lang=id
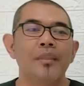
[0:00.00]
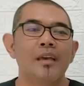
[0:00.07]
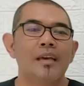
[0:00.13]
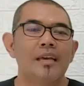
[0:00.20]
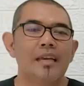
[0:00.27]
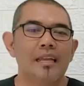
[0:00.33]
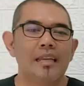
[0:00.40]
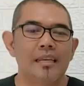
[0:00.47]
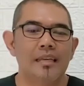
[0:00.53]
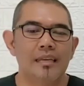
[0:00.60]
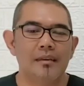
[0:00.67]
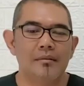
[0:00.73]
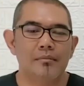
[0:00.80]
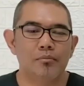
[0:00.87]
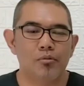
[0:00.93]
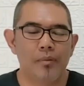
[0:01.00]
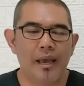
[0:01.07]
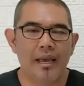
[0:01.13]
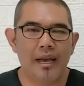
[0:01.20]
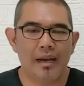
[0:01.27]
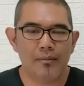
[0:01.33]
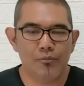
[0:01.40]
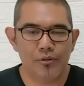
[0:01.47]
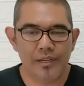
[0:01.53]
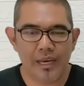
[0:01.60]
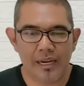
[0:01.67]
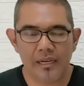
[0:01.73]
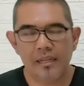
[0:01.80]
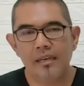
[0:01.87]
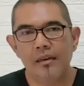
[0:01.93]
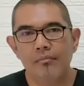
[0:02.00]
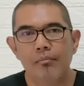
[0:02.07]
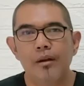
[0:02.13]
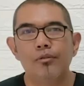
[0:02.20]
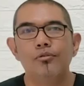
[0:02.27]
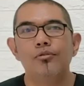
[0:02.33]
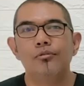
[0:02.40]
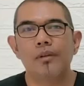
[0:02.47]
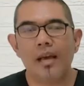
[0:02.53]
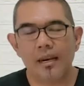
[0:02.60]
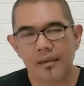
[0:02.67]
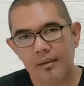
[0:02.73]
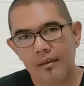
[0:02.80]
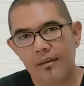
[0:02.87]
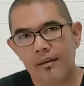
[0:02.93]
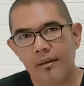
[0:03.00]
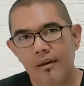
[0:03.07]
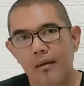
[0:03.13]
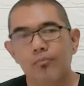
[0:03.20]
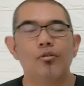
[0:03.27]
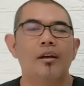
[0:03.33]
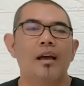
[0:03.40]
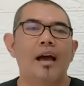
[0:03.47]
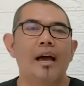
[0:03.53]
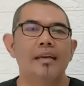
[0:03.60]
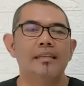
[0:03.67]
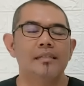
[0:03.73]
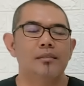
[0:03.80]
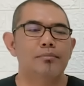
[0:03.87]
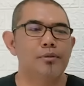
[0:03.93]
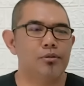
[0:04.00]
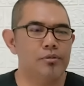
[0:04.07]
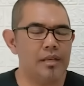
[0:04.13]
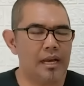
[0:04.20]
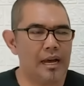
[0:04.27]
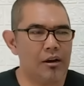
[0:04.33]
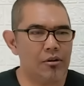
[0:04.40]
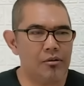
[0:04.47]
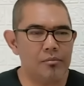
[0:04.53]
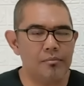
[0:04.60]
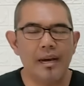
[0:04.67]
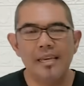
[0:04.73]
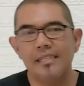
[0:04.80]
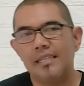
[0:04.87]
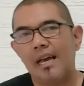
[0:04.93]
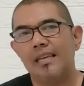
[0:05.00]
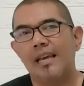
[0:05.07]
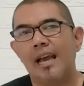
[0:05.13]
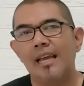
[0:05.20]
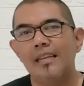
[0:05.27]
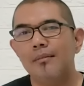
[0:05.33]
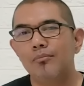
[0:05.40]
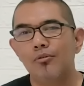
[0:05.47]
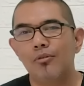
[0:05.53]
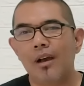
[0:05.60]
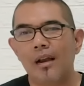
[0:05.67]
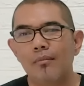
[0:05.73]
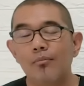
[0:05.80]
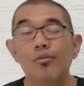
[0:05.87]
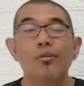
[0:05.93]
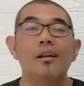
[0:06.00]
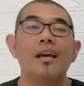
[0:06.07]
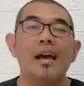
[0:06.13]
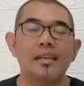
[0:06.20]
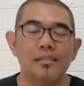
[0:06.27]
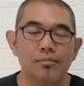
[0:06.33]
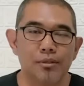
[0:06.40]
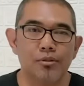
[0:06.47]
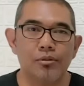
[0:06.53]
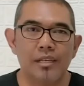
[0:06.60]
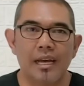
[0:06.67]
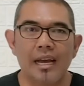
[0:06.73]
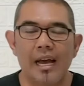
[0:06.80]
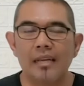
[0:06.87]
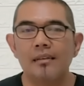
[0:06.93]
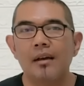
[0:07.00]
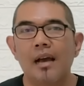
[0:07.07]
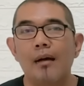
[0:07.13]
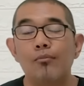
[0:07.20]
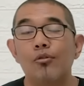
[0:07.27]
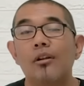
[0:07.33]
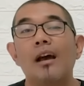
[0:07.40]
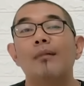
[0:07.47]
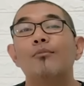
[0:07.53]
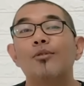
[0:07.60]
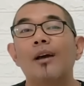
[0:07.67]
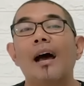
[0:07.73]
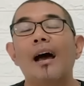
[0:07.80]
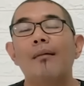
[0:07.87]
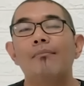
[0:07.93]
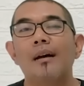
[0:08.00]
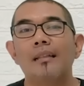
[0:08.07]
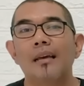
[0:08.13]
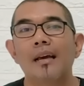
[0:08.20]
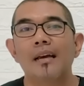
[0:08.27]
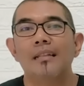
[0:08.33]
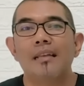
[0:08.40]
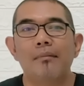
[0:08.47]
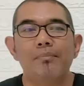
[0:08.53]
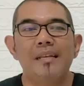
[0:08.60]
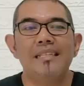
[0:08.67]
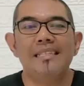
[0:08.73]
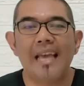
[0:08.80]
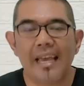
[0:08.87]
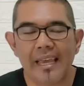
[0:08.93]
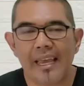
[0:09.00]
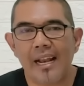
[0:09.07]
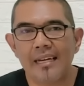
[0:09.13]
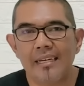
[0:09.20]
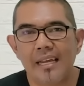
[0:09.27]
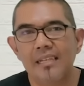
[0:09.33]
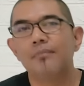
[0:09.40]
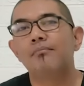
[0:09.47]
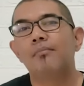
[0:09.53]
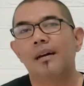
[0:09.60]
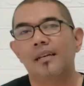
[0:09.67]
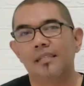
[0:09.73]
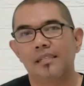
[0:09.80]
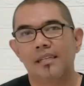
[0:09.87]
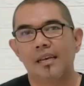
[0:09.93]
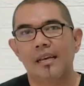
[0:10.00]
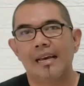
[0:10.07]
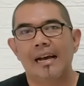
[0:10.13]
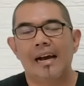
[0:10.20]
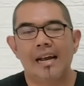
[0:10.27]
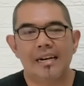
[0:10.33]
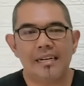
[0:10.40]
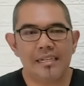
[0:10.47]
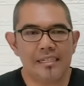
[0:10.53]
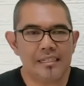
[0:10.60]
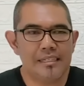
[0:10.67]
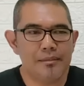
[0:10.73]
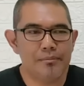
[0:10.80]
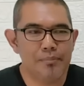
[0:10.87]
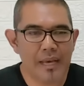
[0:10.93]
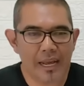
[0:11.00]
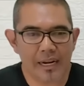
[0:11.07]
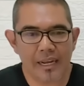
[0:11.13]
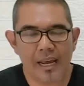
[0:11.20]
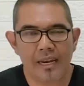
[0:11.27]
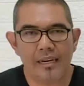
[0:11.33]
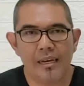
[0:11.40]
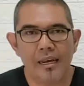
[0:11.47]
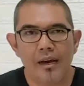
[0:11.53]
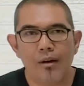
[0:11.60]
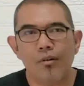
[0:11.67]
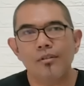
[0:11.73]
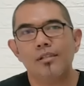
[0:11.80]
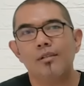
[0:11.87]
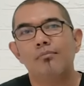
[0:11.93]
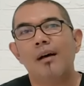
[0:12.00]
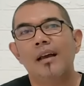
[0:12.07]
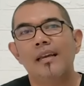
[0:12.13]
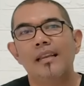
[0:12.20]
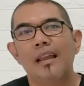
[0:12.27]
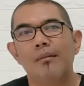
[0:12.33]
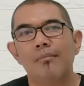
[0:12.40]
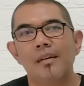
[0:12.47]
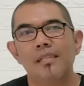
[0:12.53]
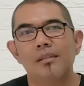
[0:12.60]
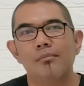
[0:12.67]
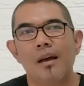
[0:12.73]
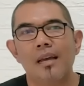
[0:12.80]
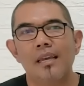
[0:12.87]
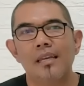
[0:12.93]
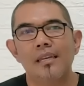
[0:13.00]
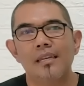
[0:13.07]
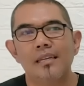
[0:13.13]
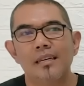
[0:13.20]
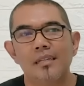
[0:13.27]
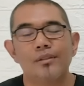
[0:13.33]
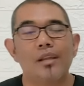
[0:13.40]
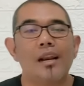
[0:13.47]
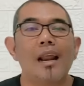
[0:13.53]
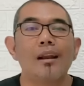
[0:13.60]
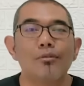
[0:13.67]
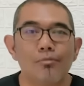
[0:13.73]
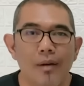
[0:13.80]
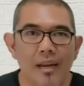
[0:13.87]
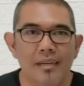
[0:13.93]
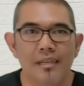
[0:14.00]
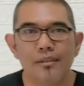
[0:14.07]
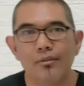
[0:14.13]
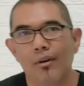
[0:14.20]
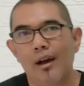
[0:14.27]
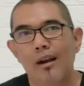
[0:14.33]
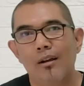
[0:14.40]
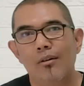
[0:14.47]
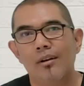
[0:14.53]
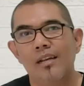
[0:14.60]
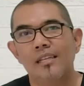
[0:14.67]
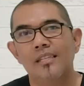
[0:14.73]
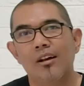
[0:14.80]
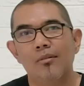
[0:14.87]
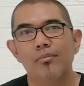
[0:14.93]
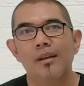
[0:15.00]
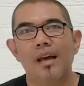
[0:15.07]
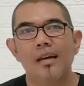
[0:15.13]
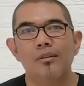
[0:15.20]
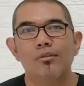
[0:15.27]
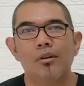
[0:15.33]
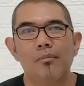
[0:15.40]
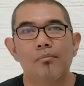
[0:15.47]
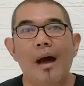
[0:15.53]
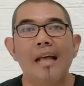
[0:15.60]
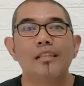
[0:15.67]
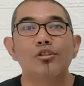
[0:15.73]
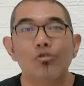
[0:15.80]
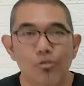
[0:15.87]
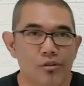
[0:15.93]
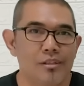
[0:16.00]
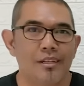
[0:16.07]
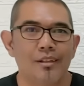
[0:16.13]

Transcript: Ini Bu Mega kemudian menunjukkan kemurkaannya. Sebetulnya kalau bagi saya ini bukan murka, sebetulnya nggak nggak murka-murka amat, tapi jengkel dan gemas. Karena dibiarkan, kok semakin lama semakin keterlaluan gitu loh. Kalau orang Jawa bilang itu kebacut gitu.